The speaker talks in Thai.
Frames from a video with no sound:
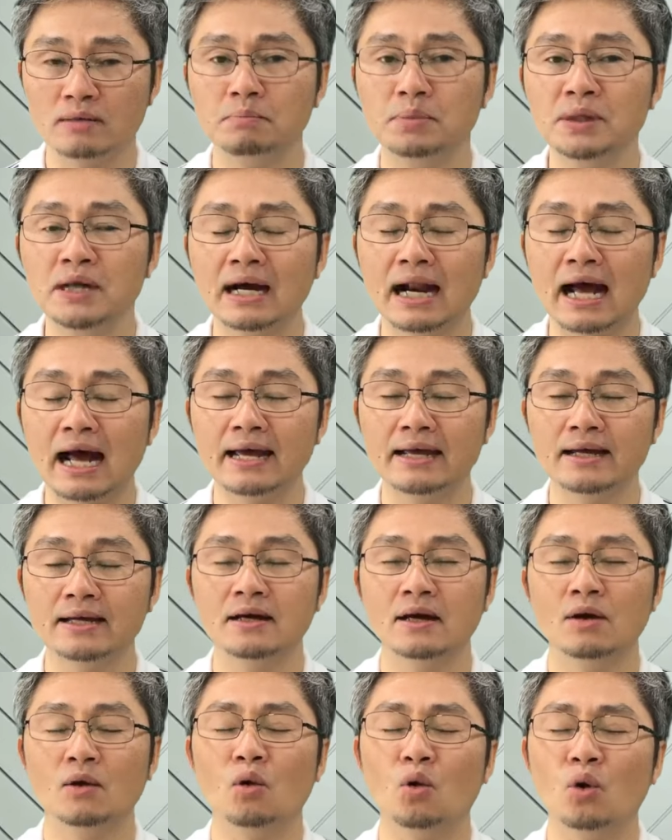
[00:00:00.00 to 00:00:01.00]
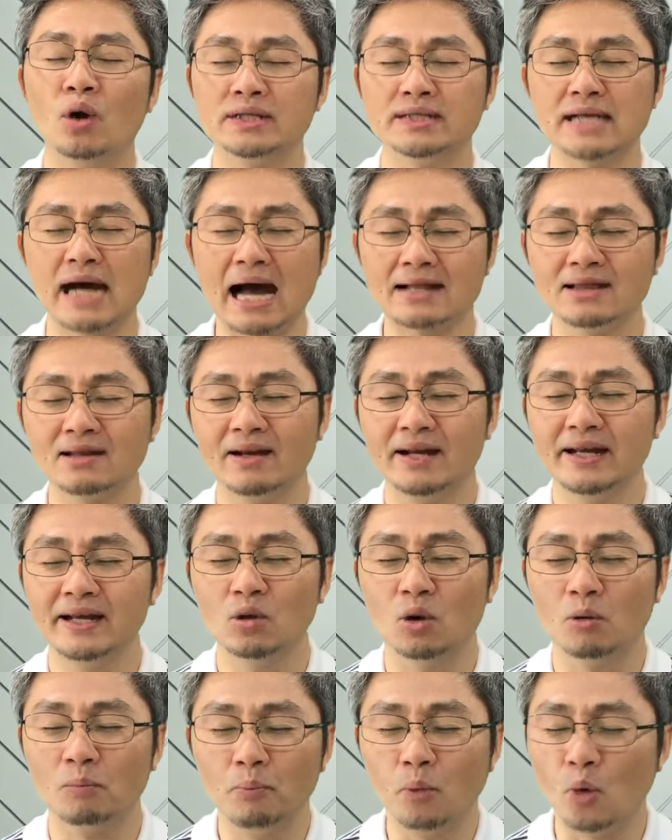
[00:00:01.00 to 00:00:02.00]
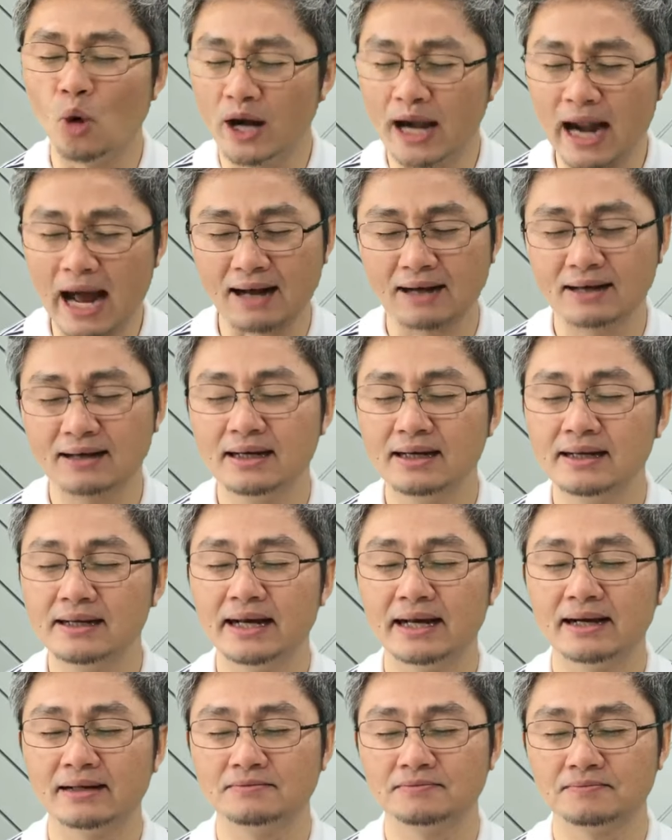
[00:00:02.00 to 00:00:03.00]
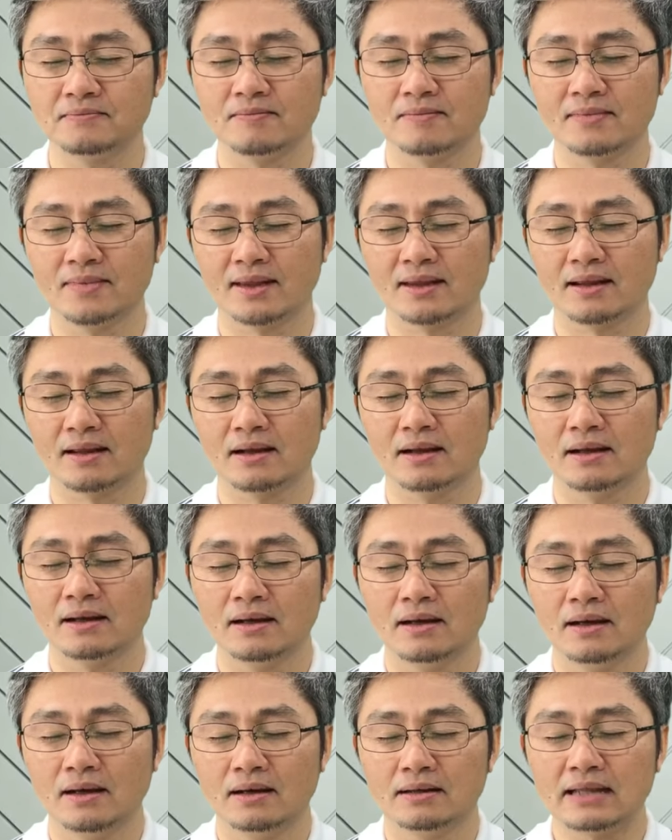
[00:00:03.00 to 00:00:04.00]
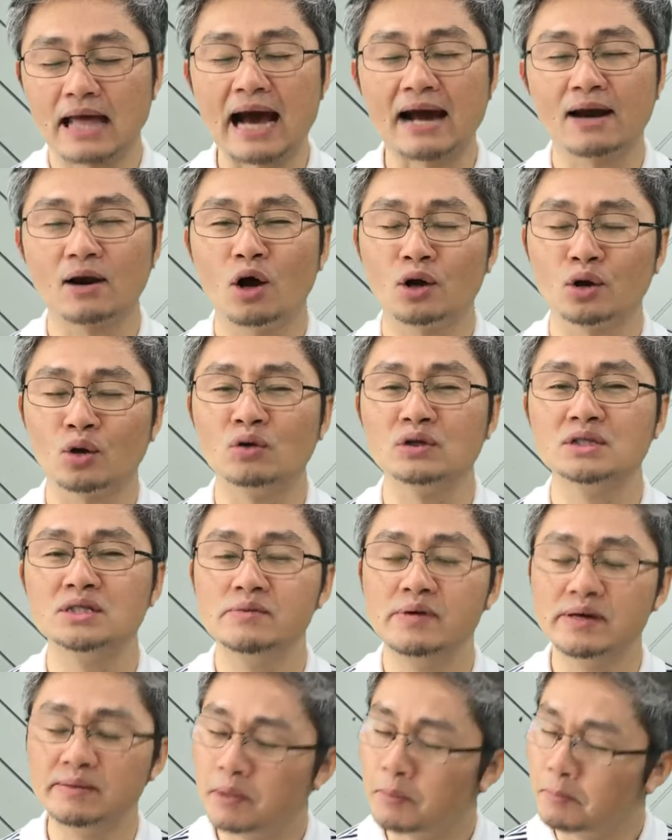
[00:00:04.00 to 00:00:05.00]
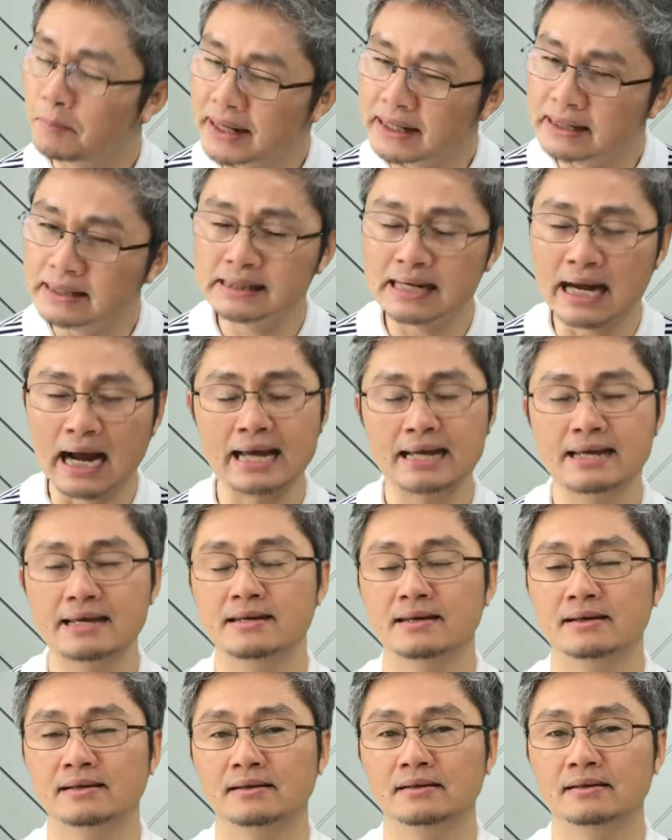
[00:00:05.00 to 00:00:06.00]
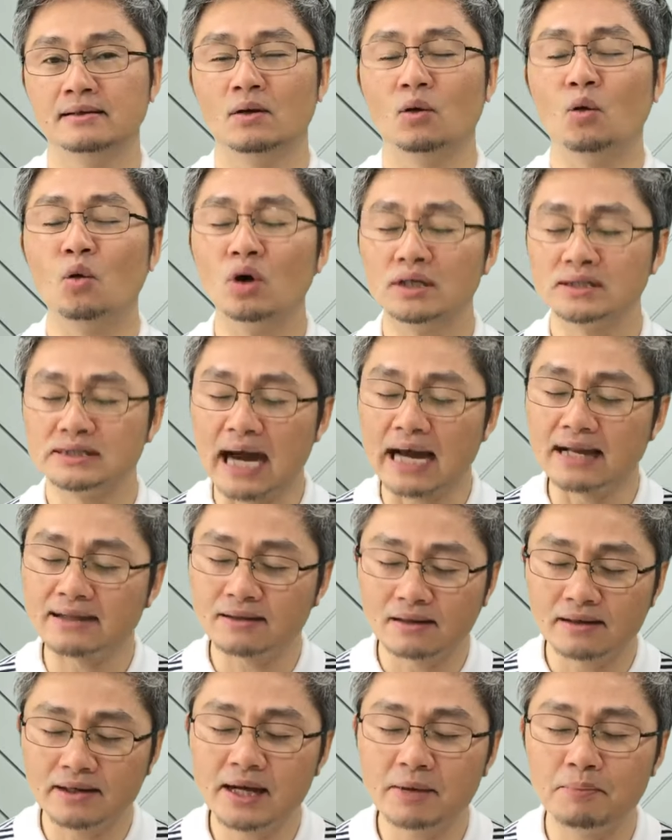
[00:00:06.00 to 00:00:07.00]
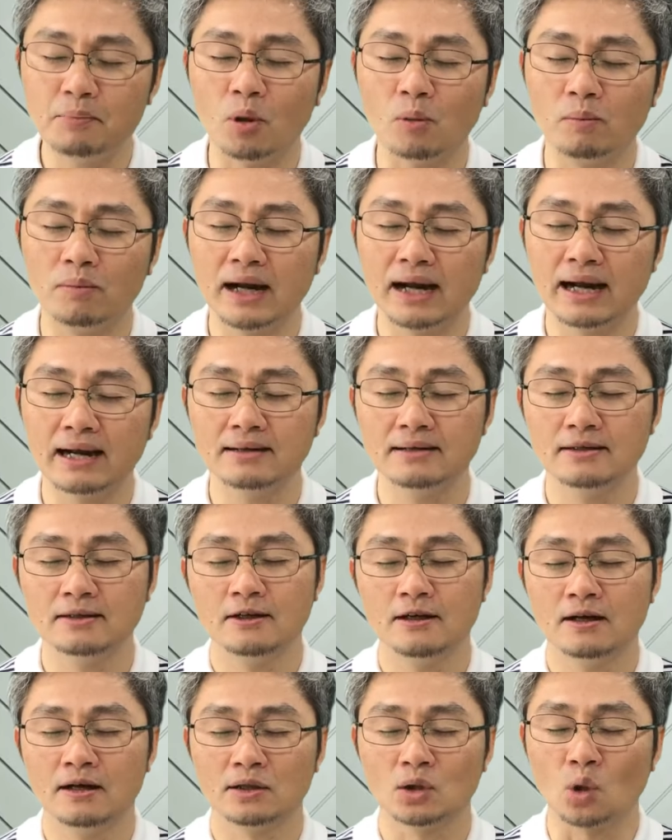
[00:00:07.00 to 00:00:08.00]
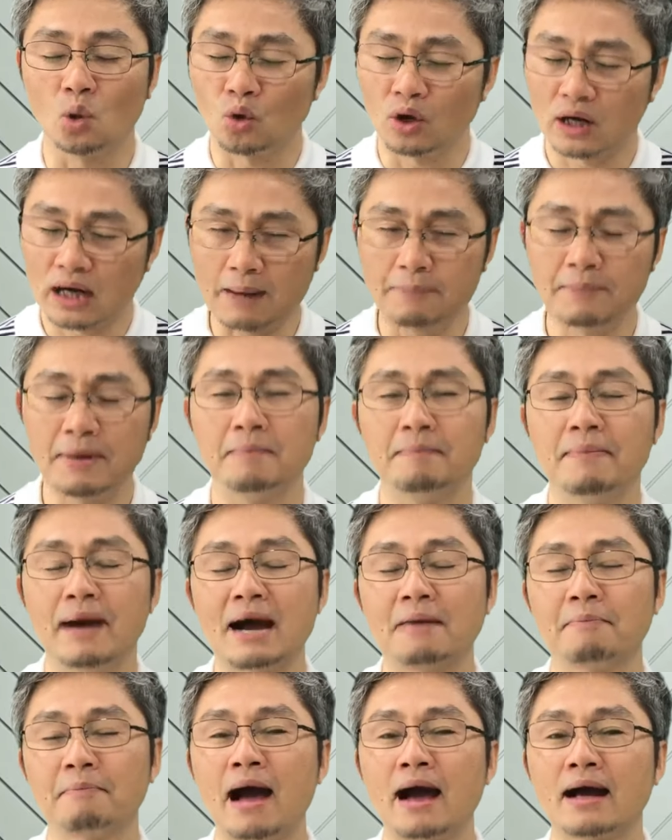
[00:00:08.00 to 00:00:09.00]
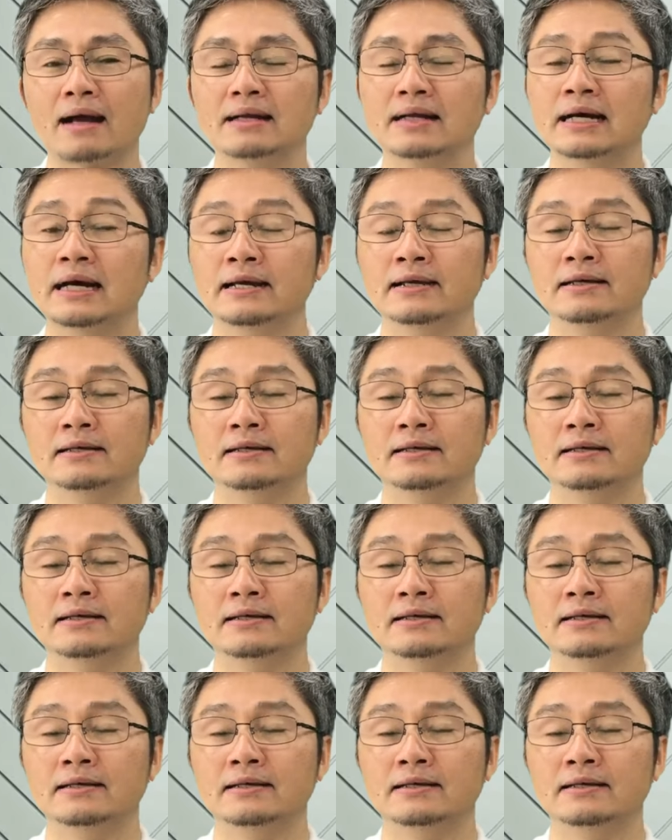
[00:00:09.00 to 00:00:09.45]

เพื่ออะไรโอ้อาจารย์ตอนนี้ผมป่วยหนักเลยเนี่ยทางรอดของชีวิตมันเป็นยังไงโอ้อาจารย์ตอนนี้ผมนะตกกรรมลำบากมากเลย